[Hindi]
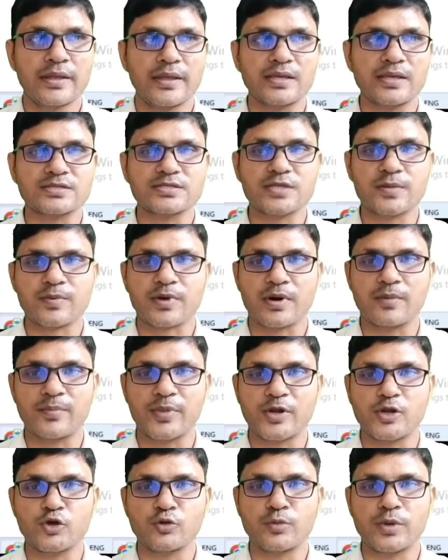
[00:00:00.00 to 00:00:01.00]
ये सब
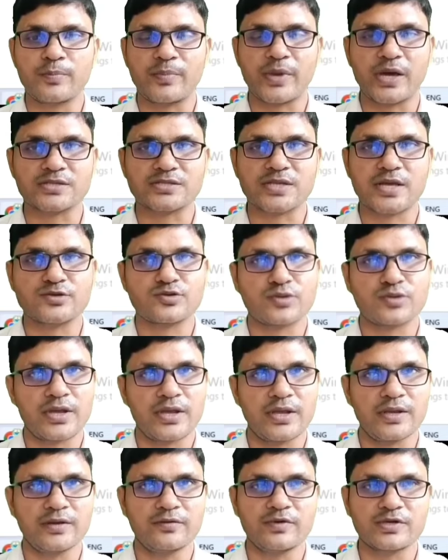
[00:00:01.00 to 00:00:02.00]
कंपनियों में पैसा जो है
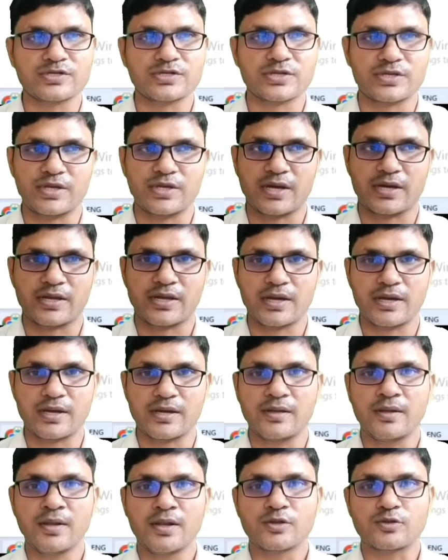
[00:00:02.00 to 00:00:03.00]
इन्वेस्ट किया गया है